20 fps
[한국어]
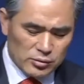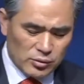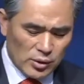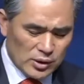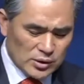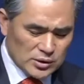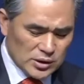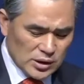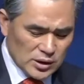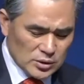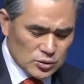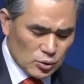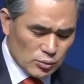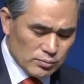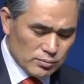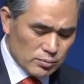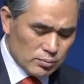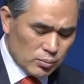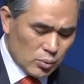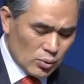굉장히
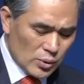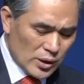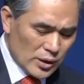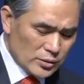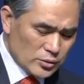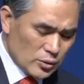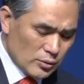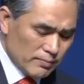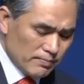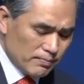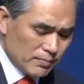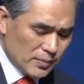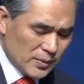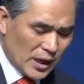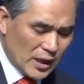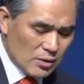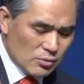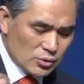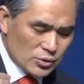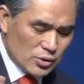좀 뭔가 좀
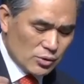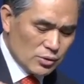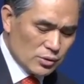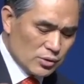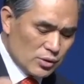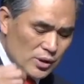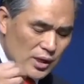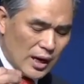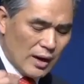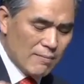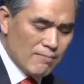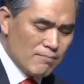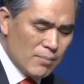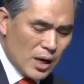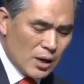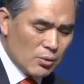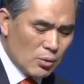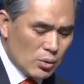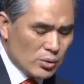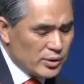나하고 성격이 안
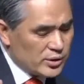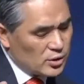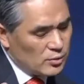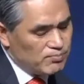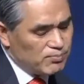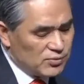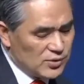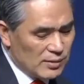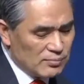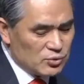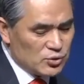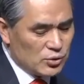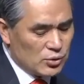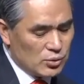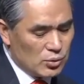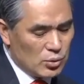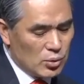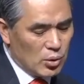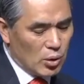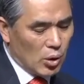맞고 그래서
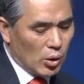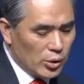부담스럽고